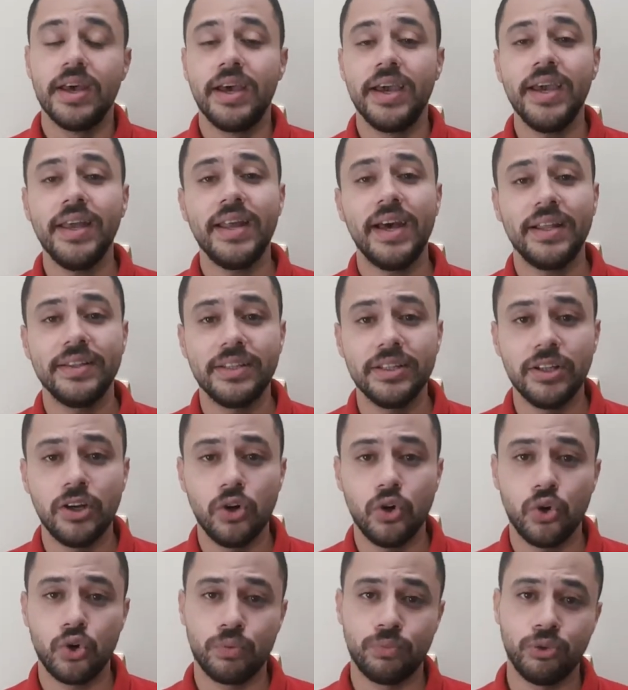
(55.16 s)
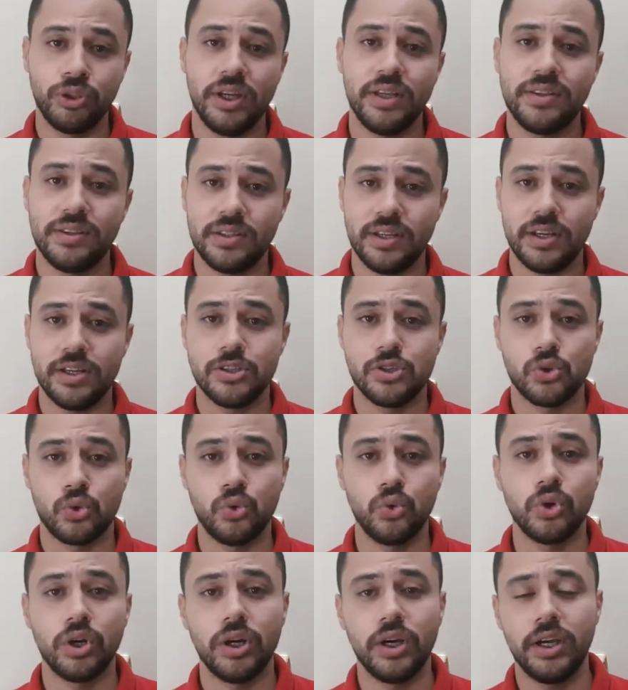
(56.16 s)
احنا عندنا هرمونات
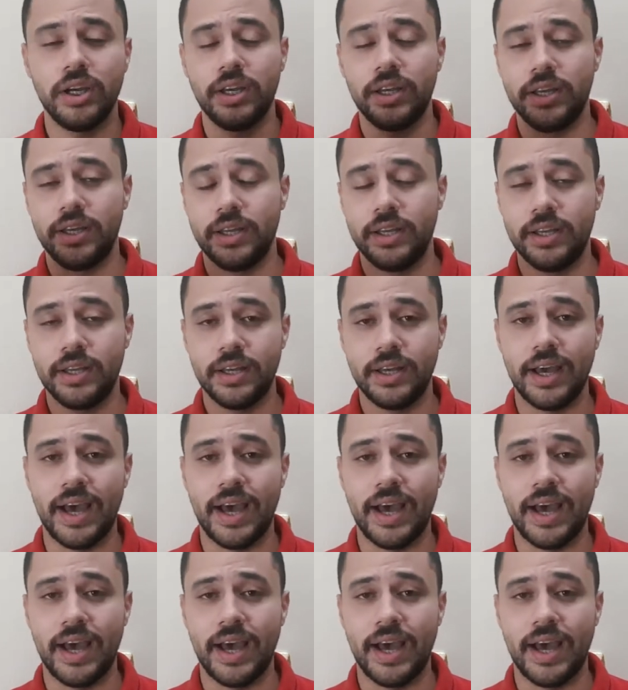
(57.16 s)
الذكوره آه،